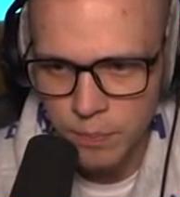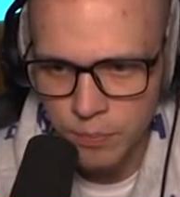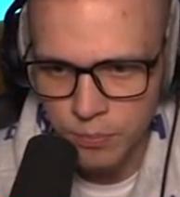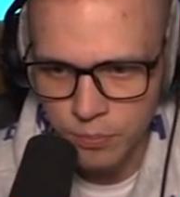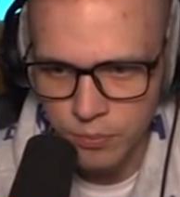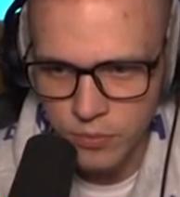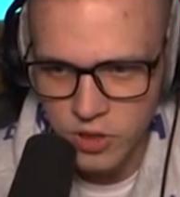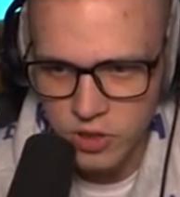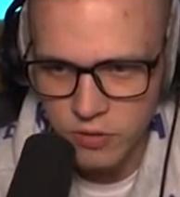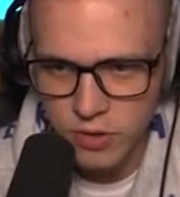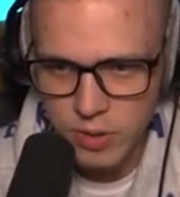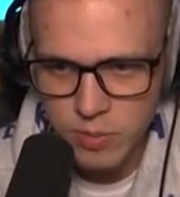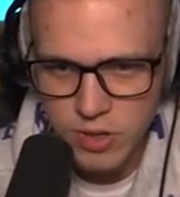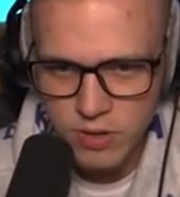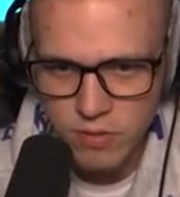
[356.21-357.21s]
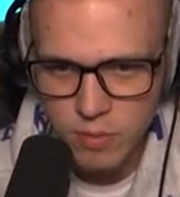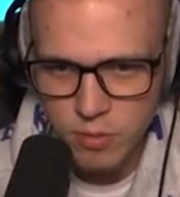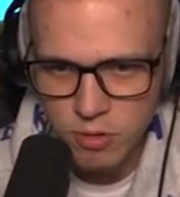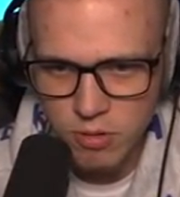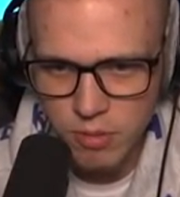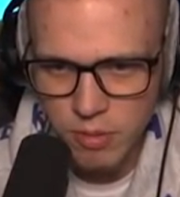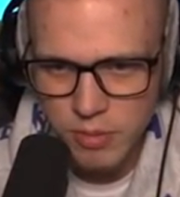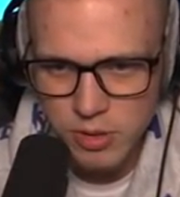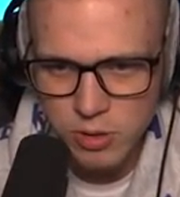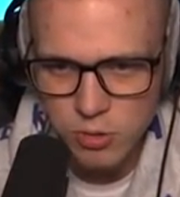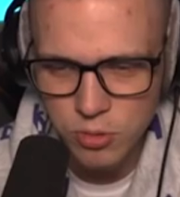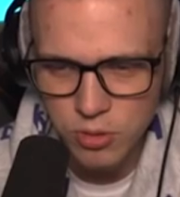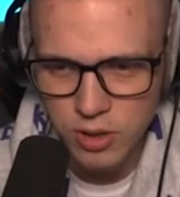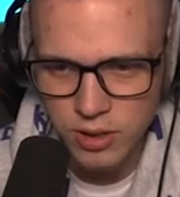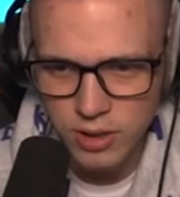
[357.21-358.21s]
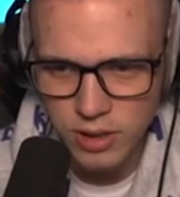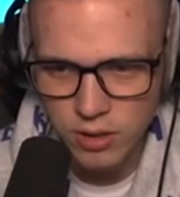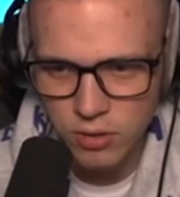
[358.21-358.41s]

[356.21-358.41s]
Mm, czy w tym drzewie mogłoby być coś ukryte?